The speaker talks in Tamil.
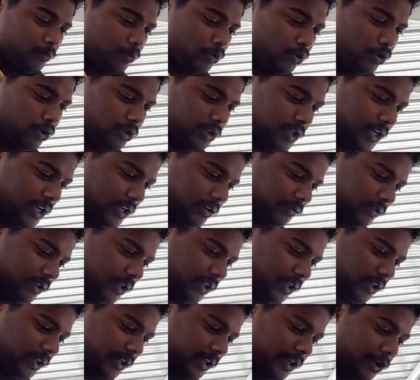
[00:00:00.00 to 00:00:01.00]
முந்நூற்றி
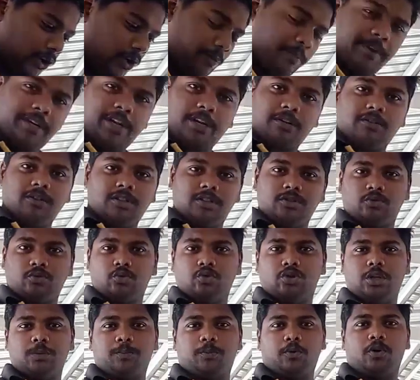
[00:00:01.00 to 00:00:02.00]
அறுபது கிலோமீட்டர் வந்து
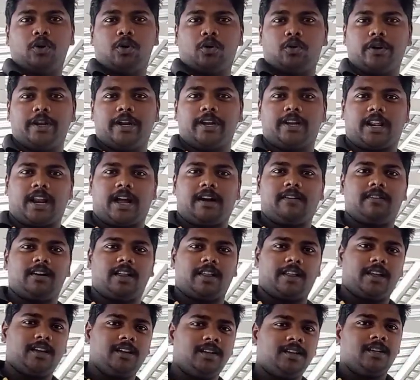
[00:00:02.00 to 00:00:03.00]
சுற்றி போகக்கூடிய
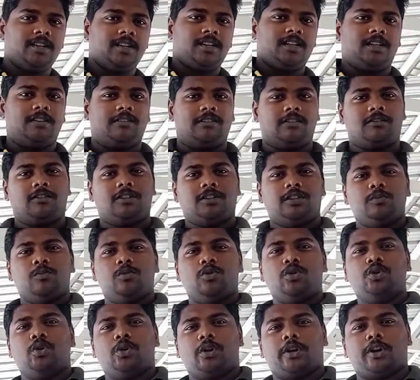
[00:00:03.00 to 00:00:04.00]
ட்ராவலை இவங்க வந்து
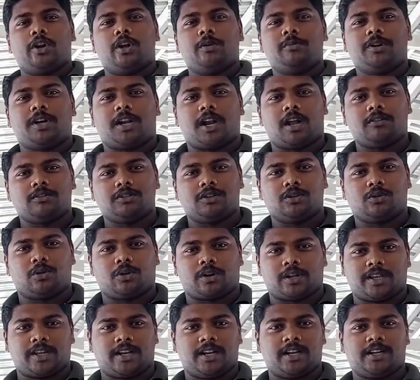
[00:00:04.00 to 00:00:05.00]
முந்நூறு கிலோமீட்டராக வந்து
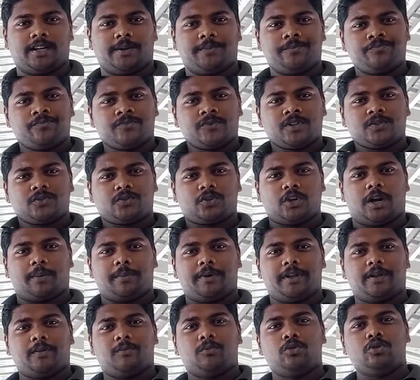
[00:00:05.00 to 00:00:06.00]
குறைக்கிறாங்க ஸோ
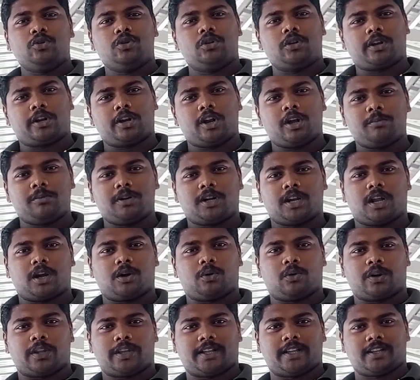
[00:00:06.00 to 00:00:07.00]
அப்படி முந்நூறு
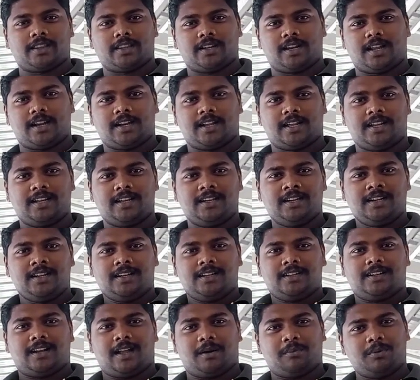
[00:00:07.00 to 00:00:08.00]
கிலோமீட்டராக குறைக்கிறதுனால
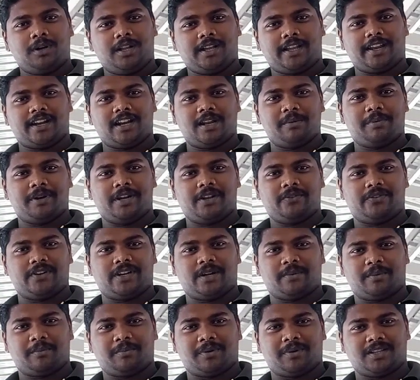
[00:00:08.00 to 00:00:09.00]
நம்மளுக்கு என்ன
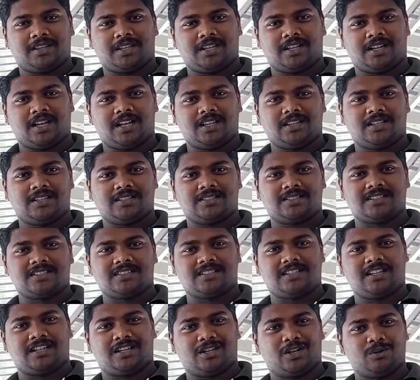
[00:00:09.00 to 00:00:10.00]
பெனிஃபிட் அப்படின்னு பார்த்தீங்கன்னா அந்த
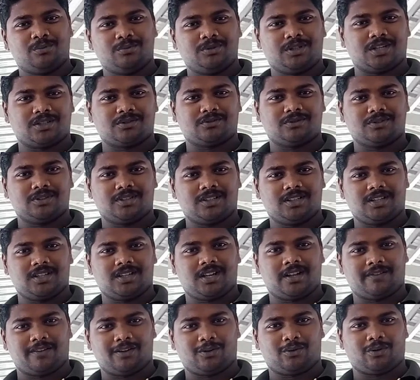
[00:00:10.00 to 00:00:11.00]
சிக்ஸ்டி கிலோமீட்டர்ஸ் வந்து
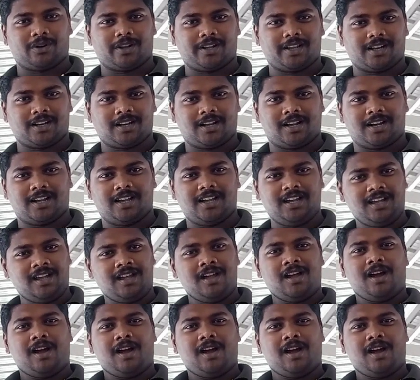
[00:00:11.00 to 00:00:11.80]
லெவல் குறையிறதுனால